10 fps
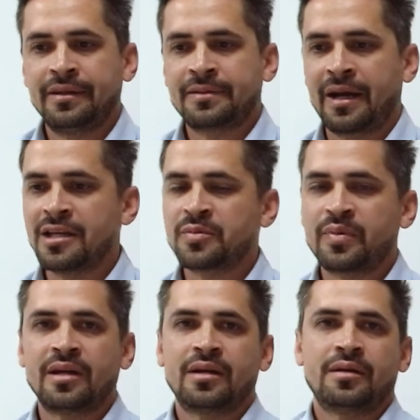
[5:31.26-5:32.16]
e traz
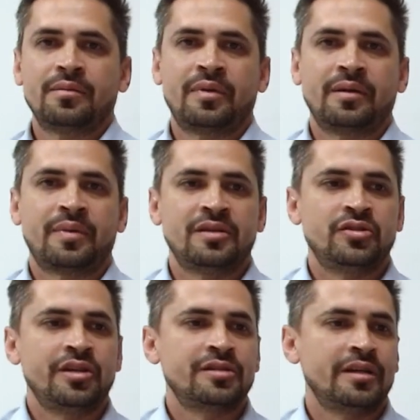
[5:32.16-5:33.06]
para a
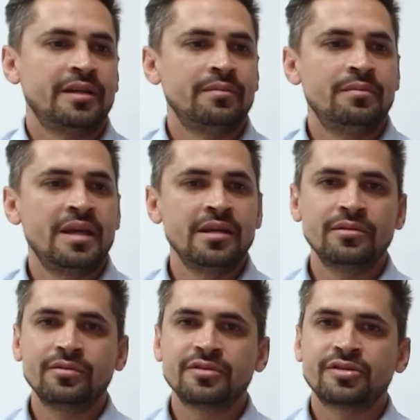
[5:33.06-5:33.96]
gente aí
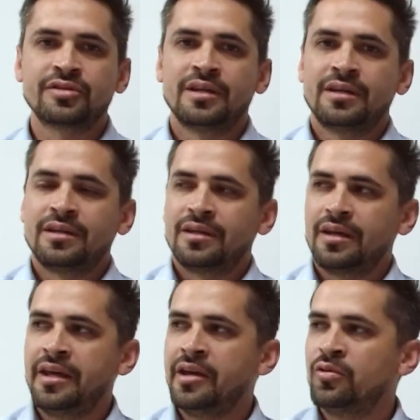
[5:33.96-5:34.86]
menos
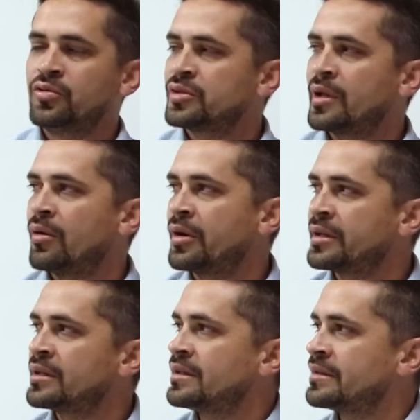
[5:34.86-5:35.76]
erros na
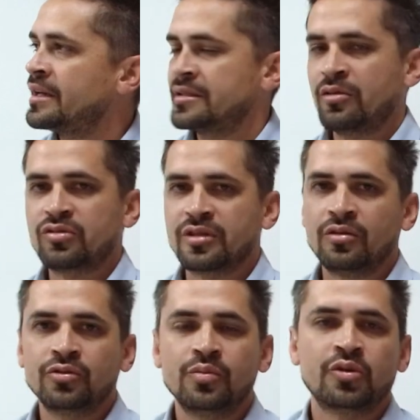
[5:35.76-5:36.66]
hora da
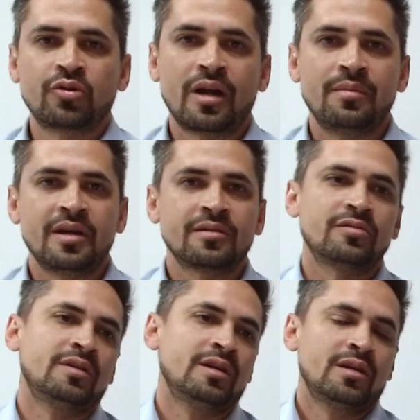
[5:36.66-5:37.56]
execução do
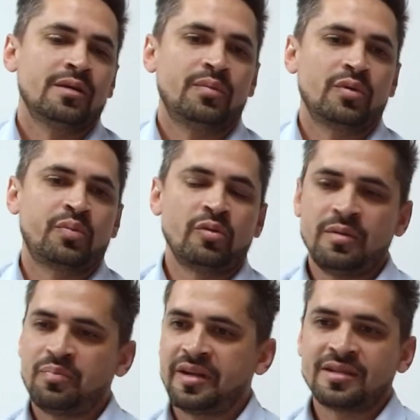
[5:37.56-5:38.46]
monitoramento para uma
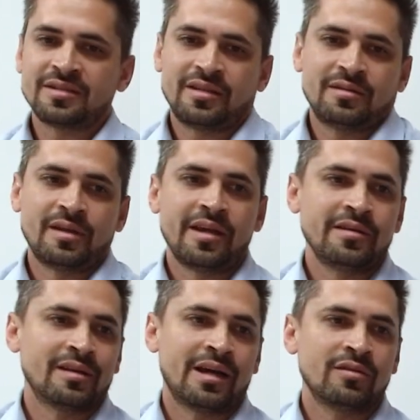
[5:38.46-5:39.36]
empresa que
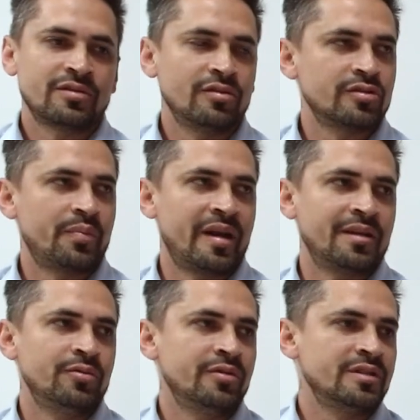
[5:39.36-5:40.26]
tem lá os seus
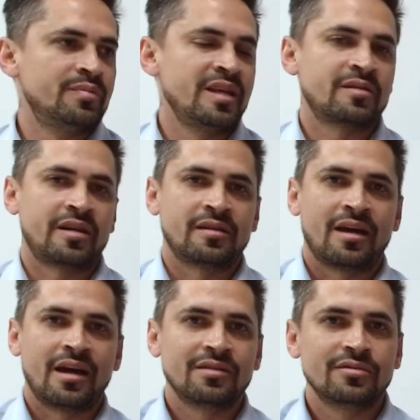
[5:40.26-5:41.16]
operadores bem
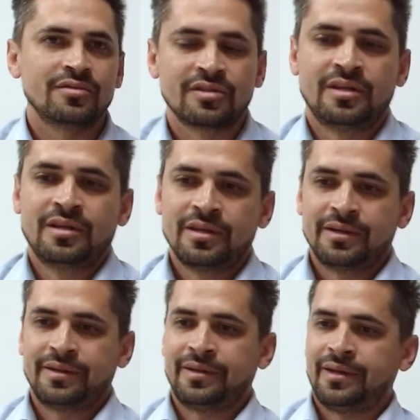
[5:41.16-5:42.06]
treinados
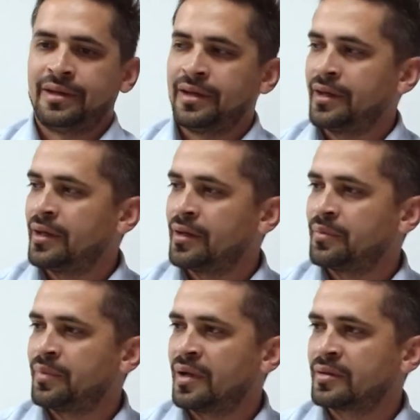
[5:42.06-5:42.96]
é,
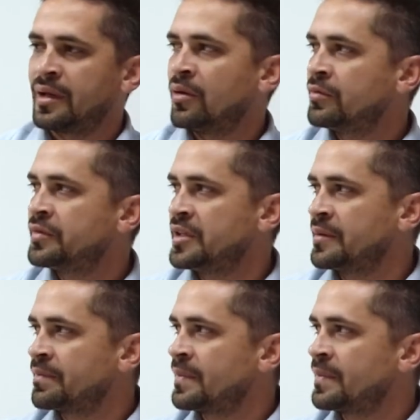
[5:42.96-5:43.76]
para tal fim.